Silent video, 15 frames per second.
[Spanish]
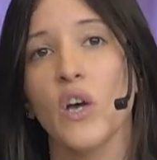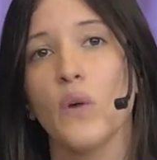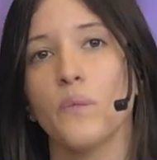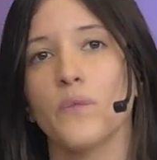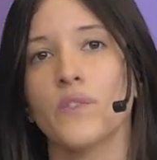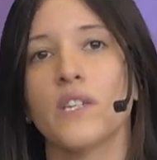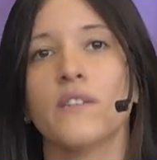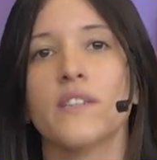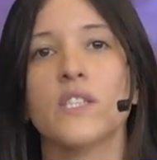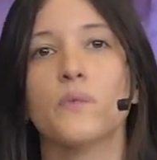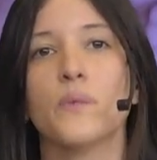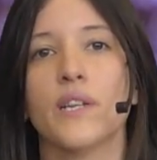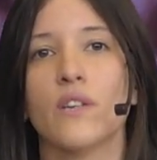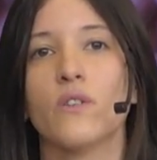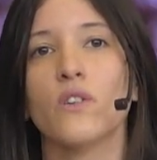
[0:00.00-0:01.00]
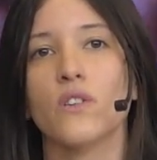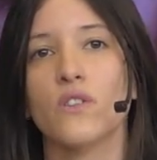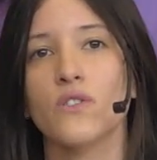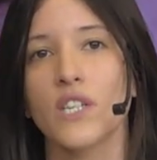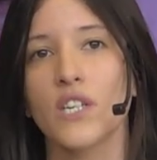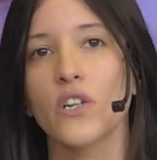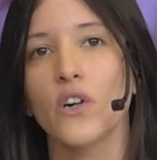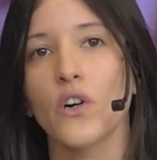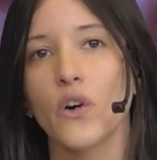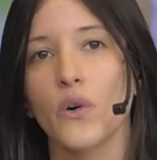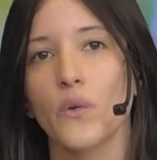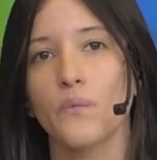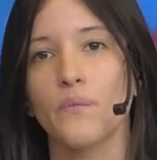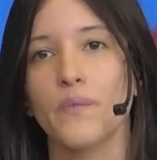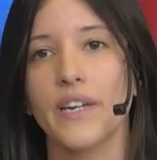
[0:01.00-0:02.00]
Muchas veces por ahí un consejo
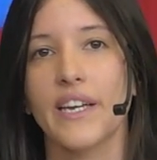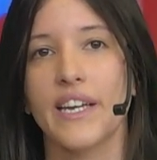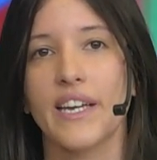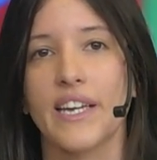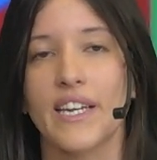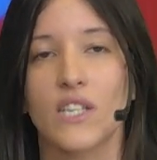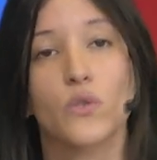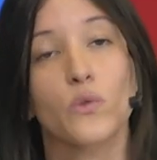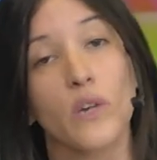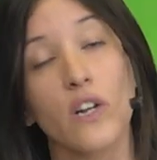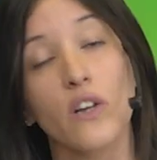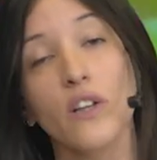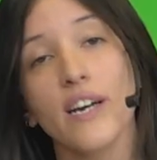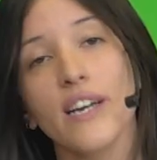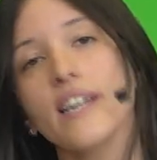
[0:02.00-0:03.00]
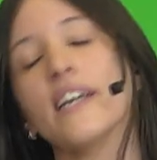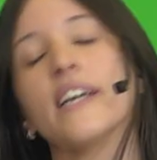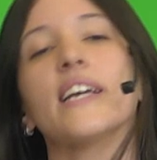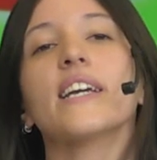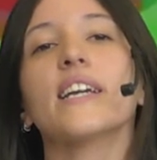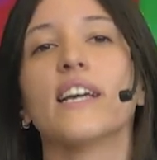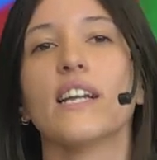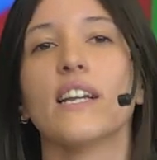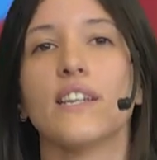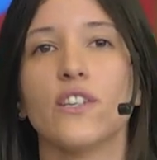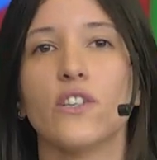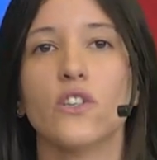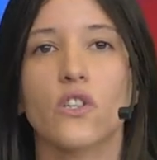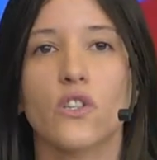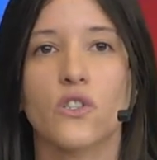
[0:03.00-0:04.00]
eh, que suelo dar es que el
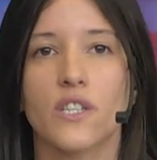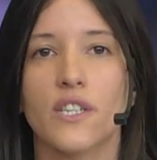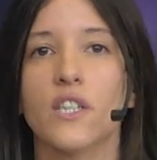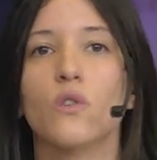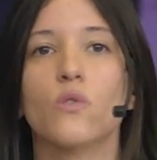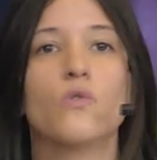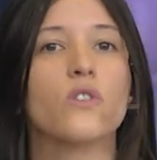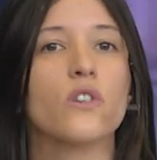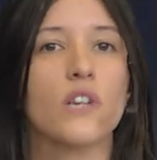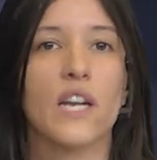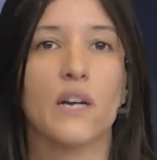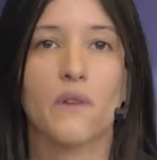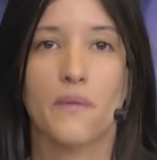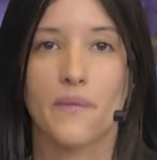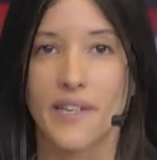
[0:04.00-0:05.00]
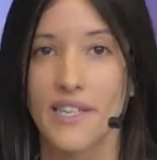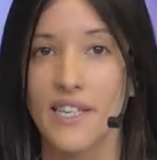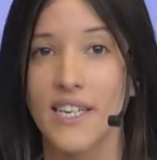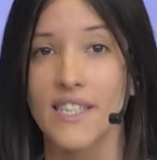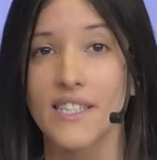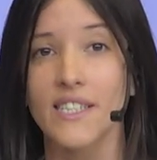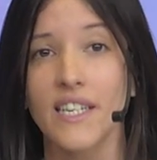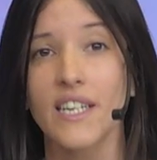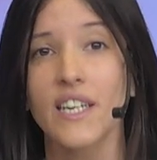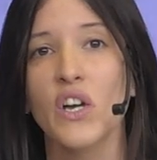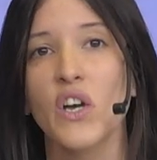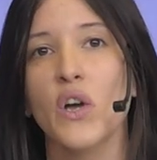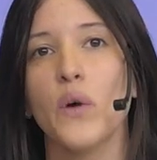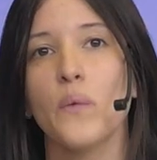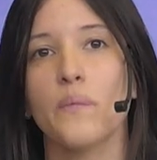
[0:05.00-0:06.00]
niño cocine junto con la mamá en casa,
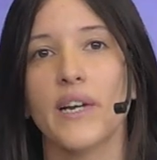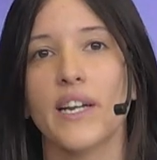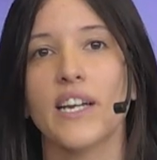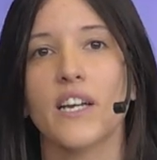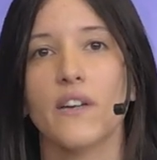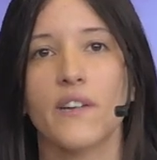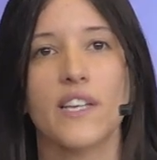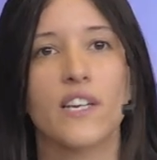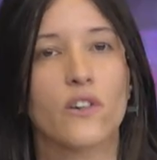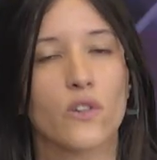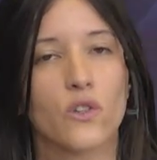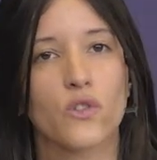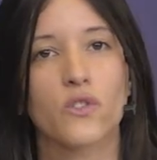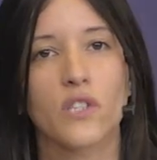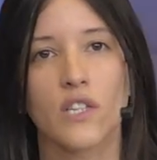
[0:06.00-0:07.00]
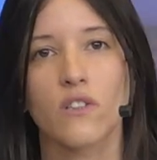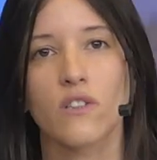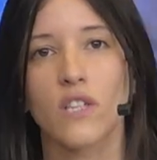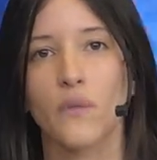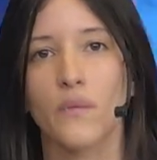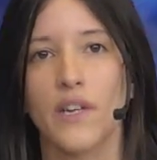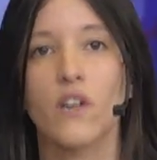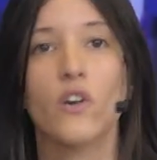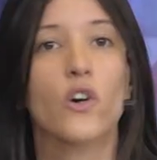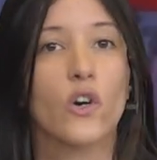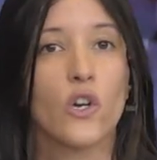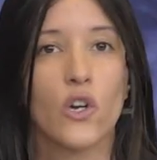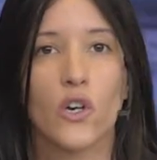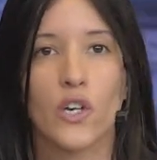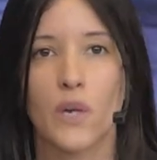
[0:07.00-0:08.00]
para que vaya conociendo también los
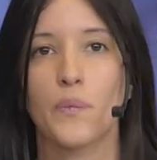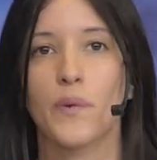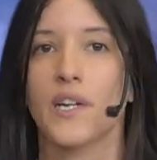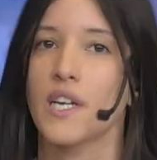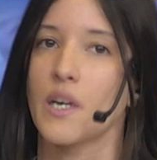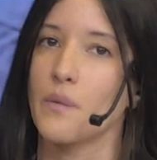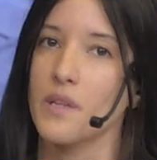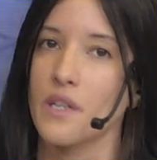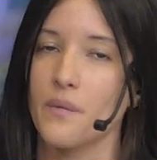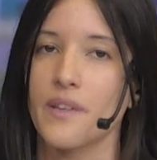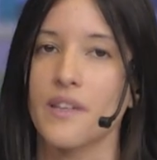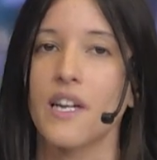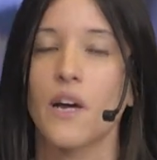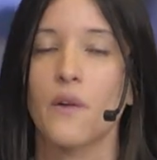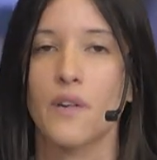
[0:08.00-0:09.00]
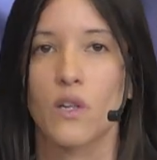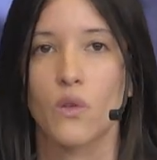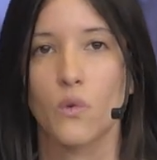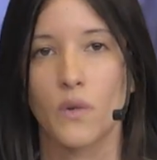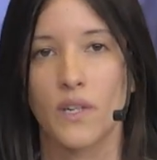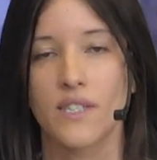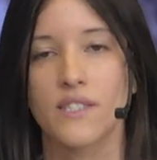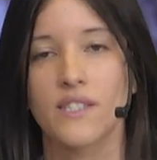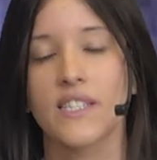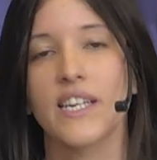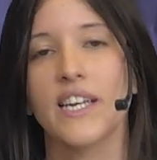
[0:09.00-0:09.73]
colores, por ejemplo, también de las verduras.